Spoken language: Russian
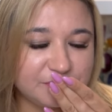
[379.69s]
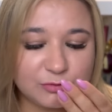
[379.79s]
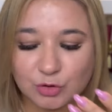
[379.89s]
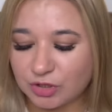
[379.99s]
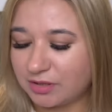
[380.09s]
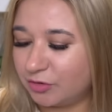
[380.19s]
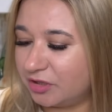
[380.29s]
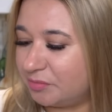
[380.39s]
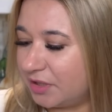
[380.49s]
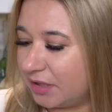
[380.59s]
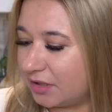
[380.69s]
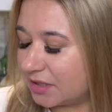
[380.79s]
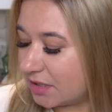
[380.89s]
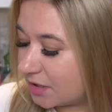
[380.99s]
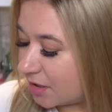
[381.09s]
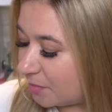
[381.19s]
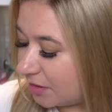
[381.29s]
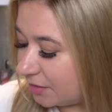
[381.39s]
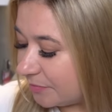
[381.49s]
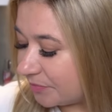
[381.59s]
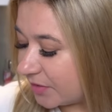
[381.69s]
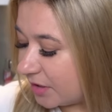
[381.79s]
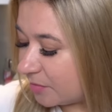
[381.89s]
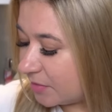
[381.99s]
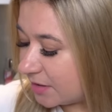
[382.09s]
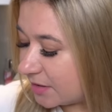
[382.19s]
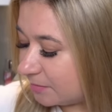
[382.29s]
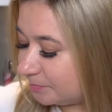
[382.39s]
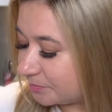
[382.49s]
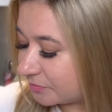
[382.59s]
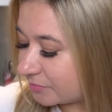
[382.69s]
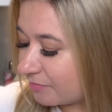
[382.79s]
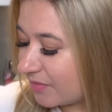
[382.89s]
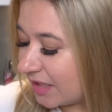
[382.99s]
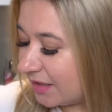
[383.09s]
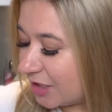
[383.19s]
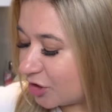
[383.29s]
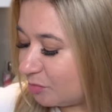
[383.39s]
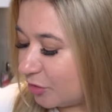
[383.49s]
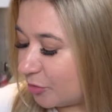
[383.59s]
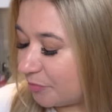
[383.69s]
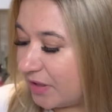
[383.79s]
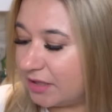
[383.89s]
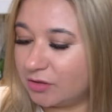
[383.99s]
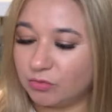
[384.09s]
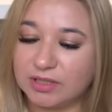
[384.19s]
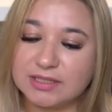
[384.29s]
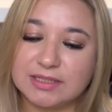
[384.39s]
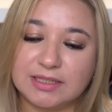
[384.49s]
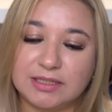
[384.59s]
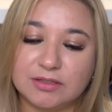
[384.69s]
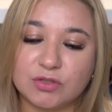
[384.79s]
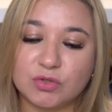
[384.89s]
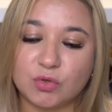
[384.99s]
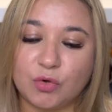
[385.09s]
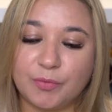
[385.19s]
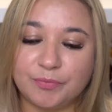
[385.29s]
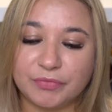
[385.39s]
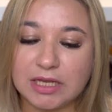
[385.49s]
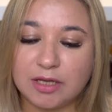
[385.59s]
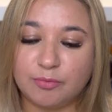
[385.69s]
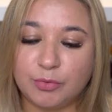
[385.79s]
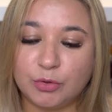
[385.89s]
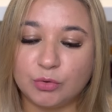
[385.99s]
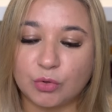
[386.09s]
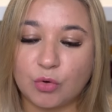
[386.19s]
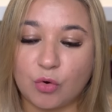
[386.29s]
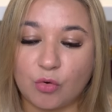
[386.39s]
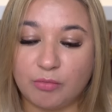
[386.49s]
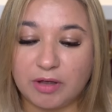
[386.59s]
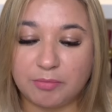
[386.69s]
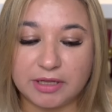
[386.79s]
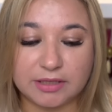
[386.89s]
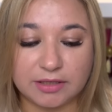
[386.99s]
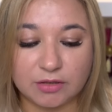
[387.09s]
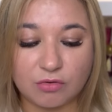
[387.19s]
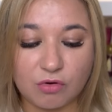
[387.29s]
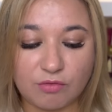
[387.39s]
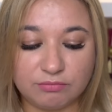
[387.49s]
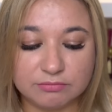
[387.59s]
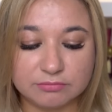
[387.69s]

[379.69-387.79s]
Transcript: Тоже довольно приятный, кстати, аромат Hermes. Дальше берем. Это у нас Кензо и Pure Home. Опять-таки Home.